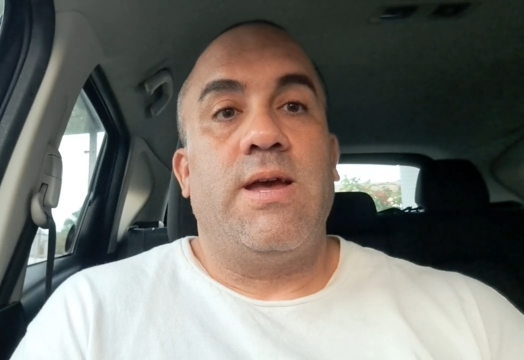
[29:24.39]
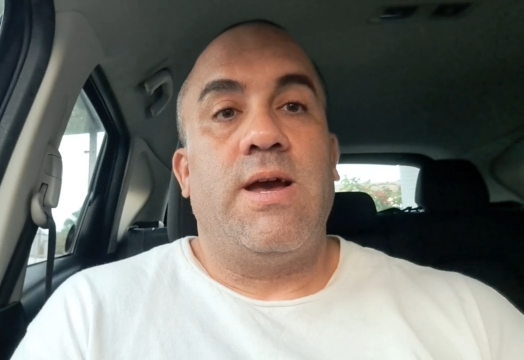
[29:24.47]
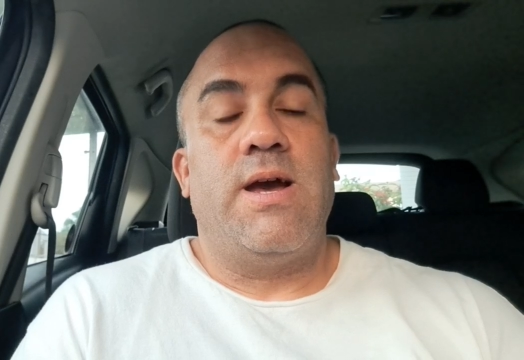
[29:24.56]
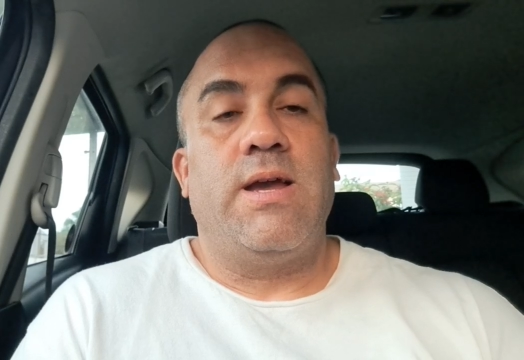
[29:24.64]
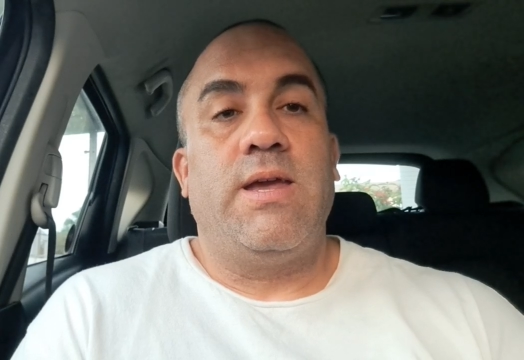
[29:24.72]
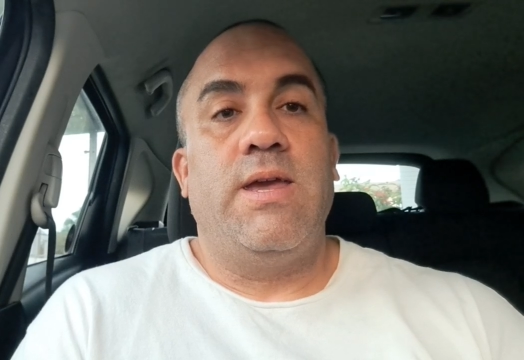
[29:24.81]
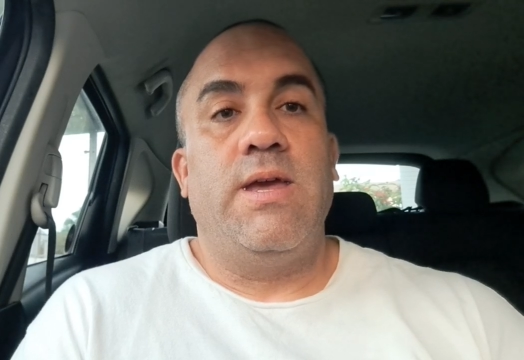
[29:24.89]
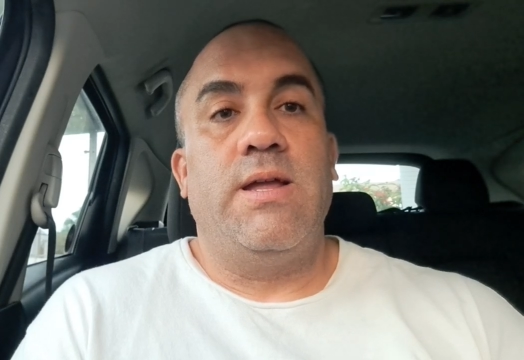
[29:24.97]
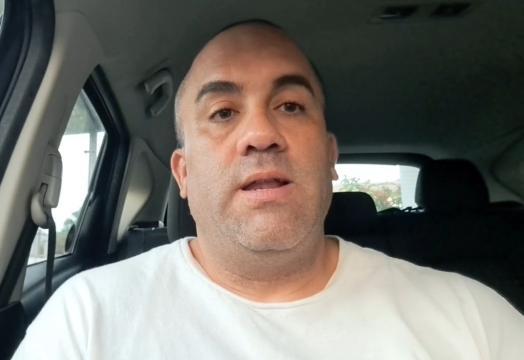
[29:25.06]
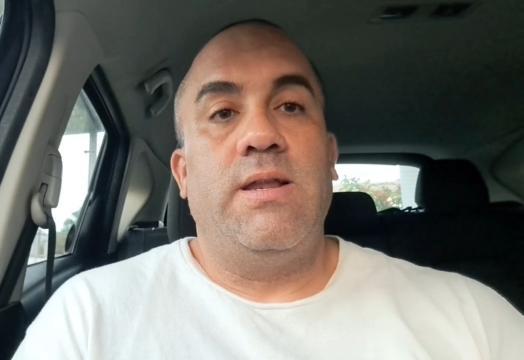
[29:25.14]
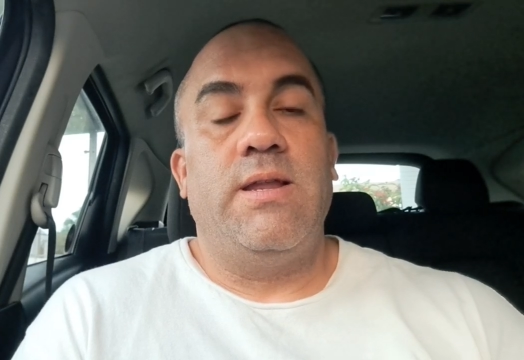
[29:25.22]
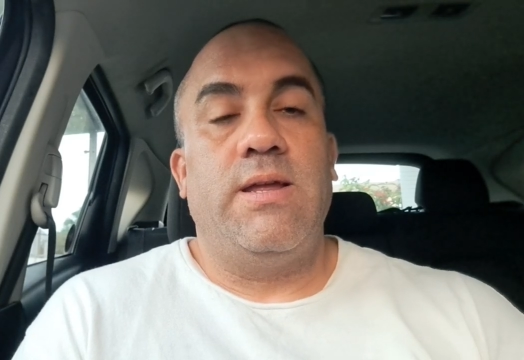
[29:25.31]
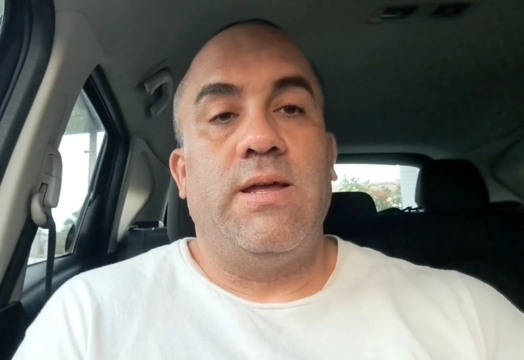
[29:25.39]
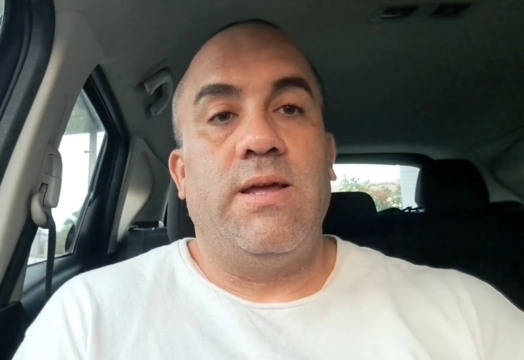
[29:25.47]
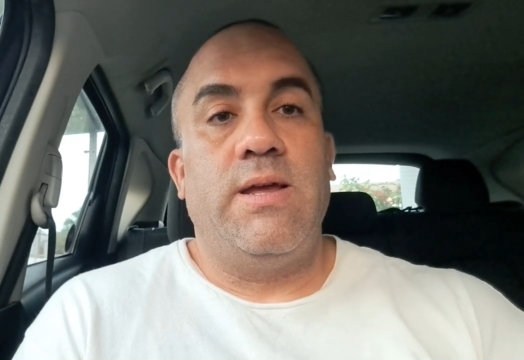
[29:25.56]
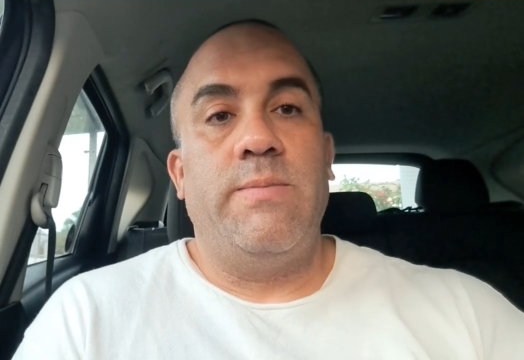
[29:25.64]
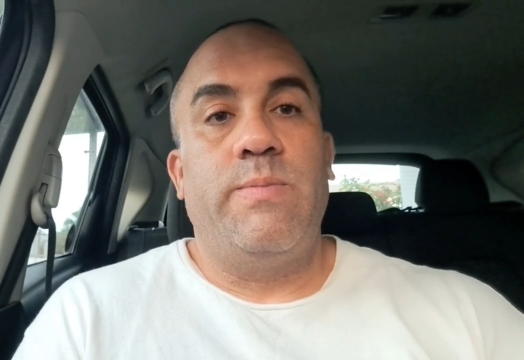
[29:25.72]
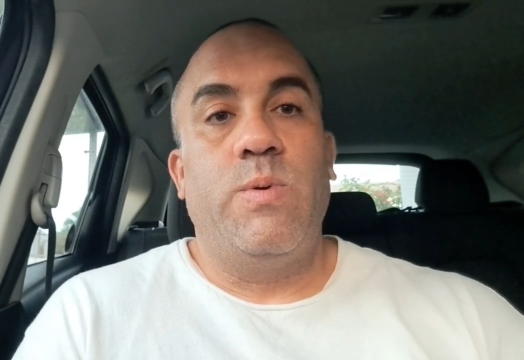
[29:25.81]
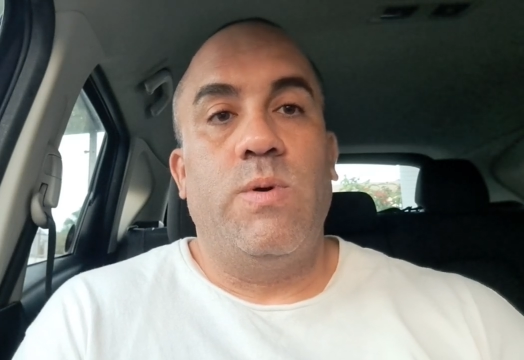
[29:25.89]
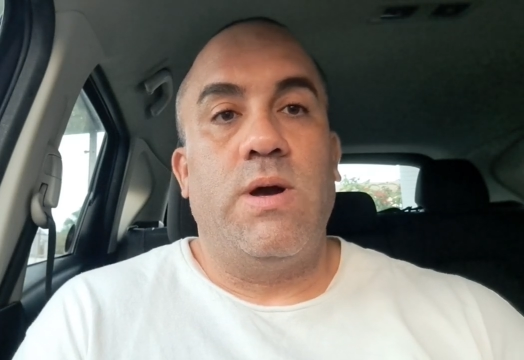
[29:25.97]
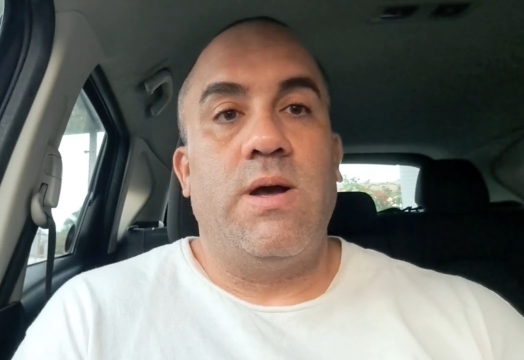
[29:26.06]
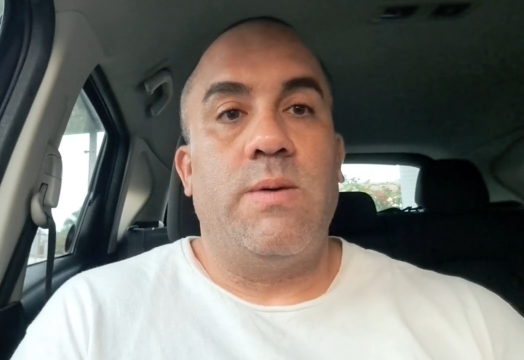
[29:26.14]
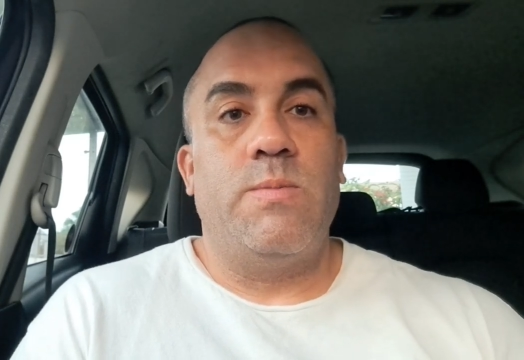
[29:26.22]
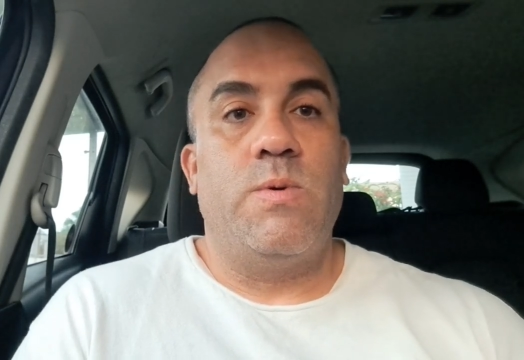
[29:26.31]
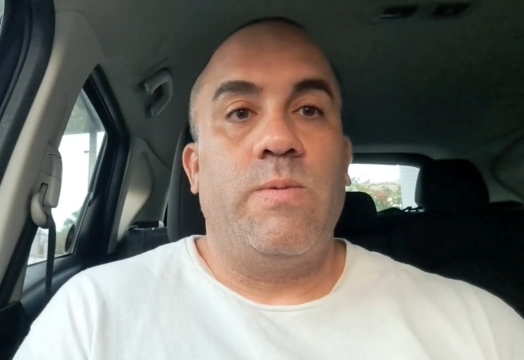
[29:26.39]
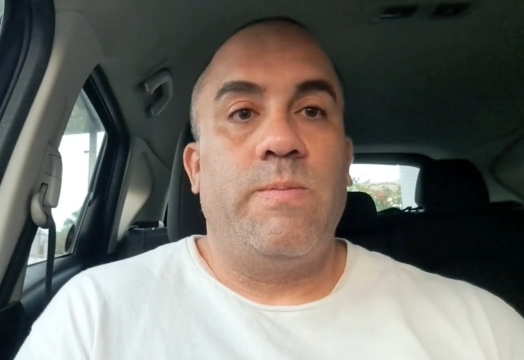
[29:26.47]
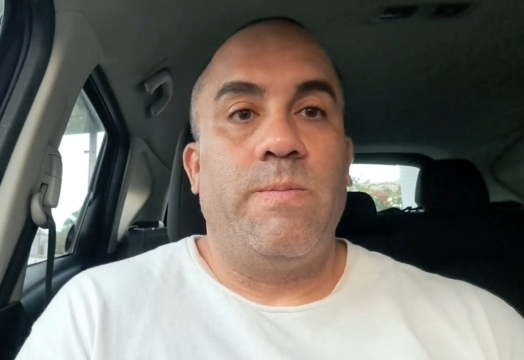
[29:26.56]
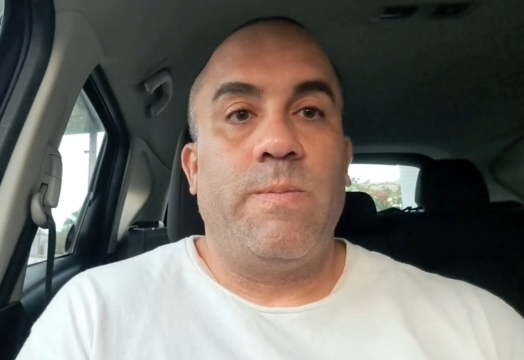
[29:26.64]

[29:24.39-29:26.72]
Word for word: a quién empujamos,